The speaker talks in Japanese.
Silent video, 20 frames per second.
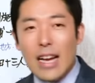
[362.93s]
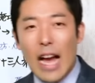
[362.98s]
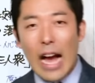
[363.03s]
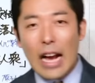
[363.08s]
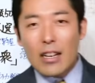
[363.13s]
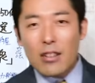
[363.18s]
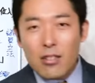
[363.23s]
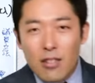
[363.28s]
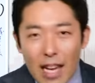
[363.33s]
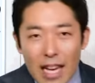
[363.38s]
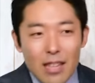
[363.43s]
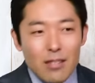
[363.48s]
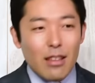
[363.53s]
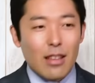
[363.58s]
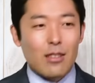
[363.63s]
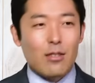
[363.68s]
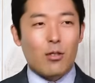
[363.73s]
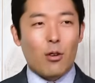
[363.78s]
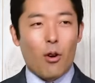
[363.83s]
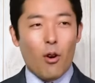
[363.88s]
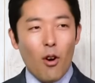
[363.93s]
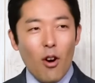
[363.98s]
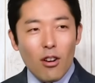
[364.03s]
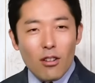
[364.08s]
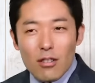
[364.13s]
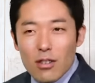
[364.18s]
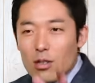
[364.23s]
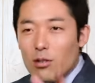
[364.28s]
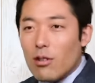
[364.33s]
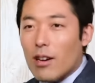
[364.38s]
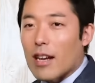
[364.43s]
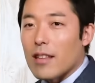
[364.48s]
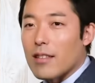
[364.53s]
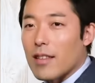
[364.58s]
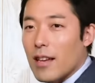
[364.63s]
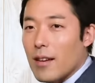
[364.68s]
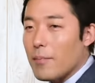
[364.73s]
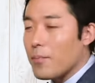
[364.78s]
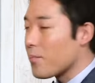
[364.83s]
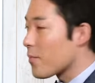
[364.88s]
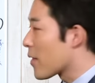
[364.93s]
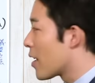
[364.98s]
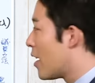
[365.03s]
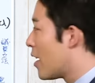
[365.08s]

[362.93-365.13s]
角栄とはどういう人かね